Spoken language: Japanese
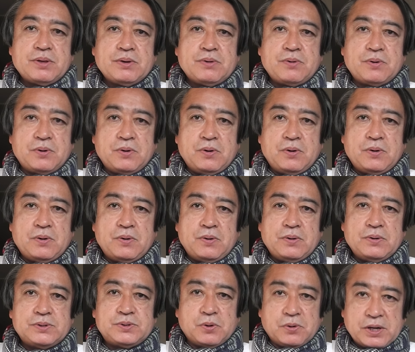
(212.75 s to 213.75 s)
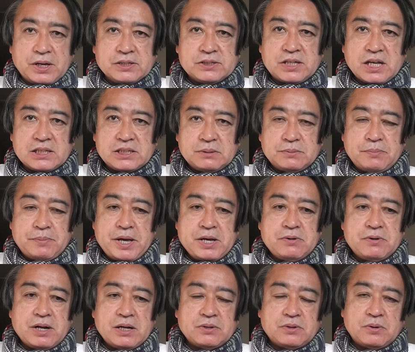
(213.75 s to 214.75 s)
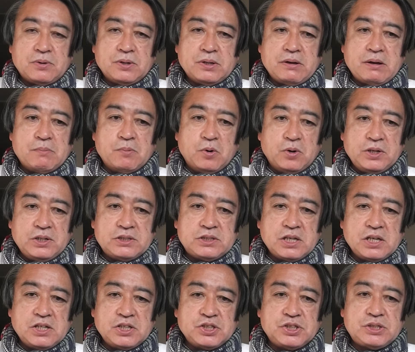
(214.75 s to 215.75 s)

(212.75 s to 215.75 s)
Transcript: この即見スタジアムメイングランドの方では森選